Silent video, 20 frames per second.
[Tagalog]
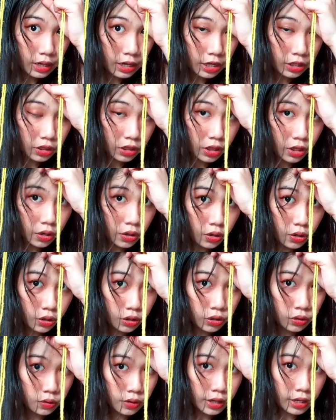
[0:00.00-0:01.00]
Ito,
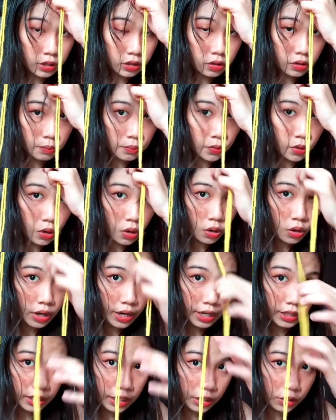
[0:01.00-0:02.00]
yung itong buhok
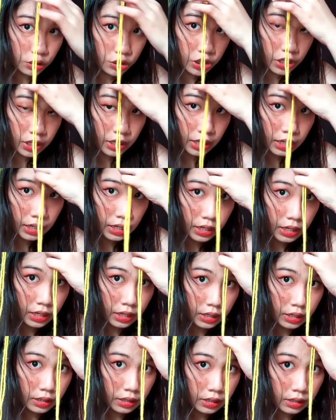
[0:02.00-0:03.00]
ay dito siya
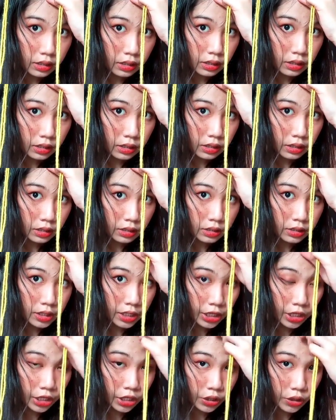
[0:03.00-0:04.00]
naka
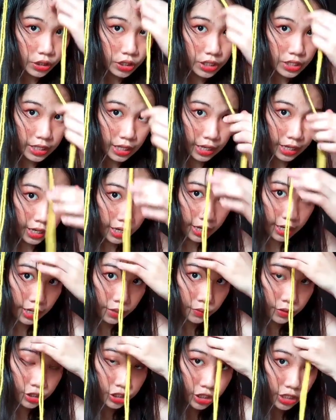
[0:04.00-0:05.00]
secure sa
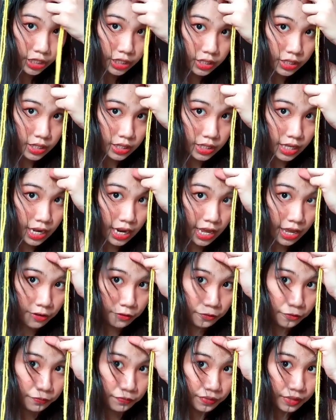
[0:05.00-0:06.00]
yarn which is nasa
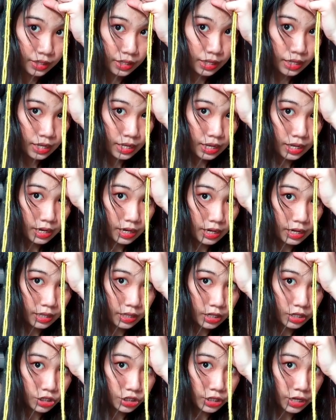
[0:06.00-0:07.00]
left.
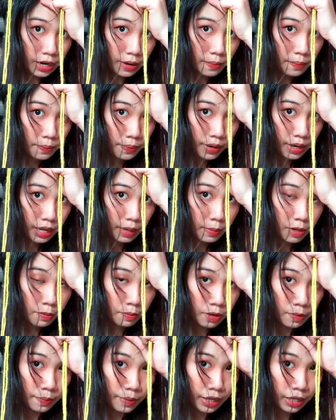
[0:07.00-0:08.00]
And then, syempre,
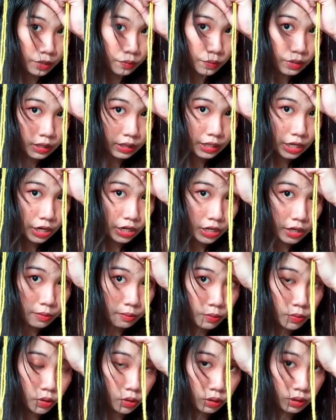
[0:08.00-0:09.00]
magpapaiwan tayo
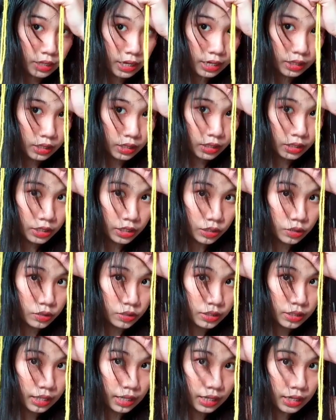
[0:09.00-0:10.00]
ng buhok natin
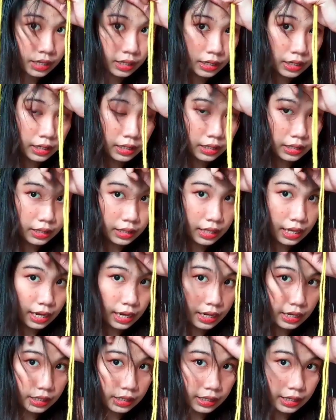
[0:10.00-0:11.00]
dito sa
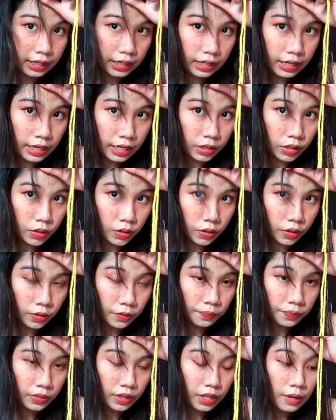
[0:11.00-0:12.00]
gitna. Yan,
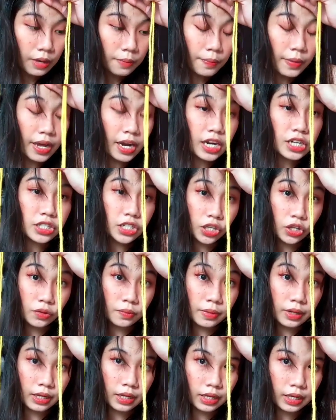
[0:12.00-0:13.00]
ito. Para siya
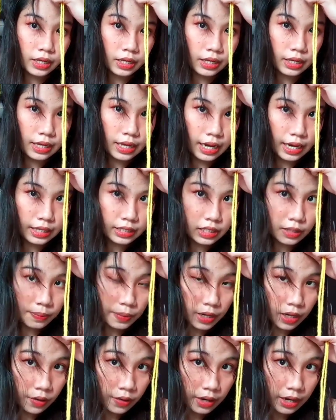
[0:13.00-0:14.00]
yung magiging guide sa
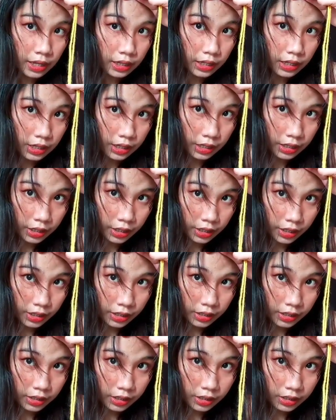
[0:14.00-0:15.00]
paggawa natin ng
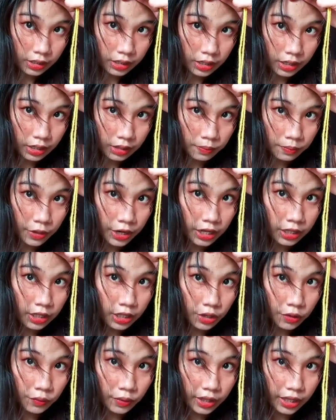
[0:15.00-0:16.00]
yarn. Ng
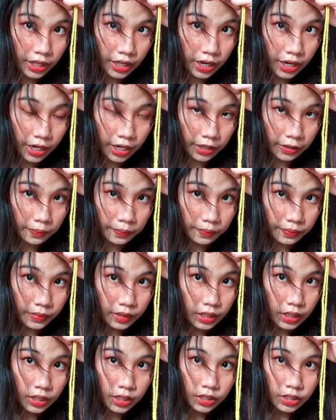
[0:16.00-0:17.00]
braiding with yarn.
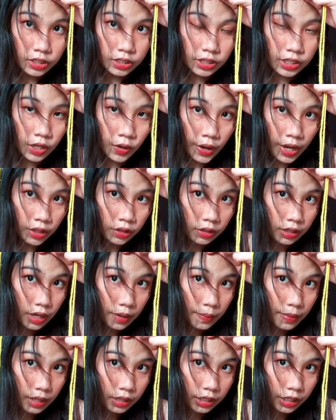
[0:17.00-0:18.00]
So, ito
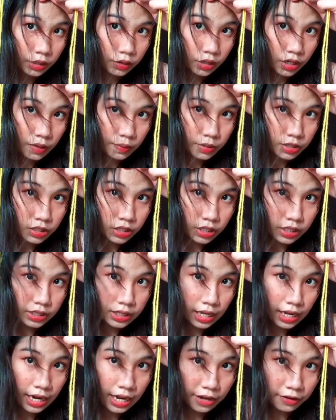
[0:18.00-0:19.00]
naman, dito naman siya
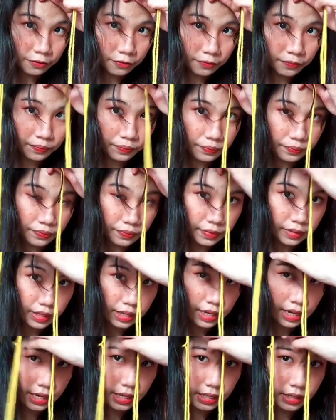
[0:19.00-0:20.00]
sa left.
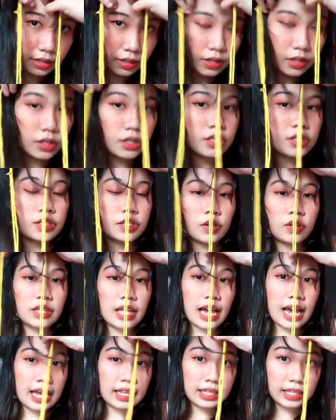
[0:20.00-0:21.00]
Yan. So,
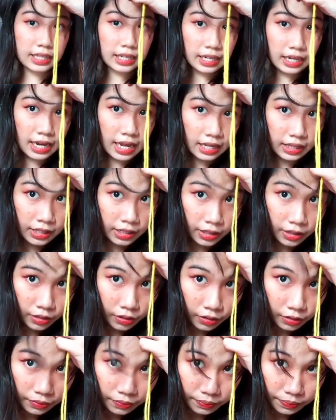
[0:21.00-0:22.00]
nahati na natin,
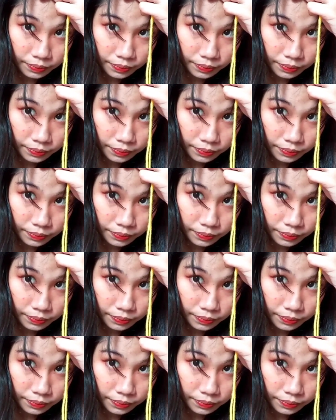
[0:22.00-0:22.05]
no?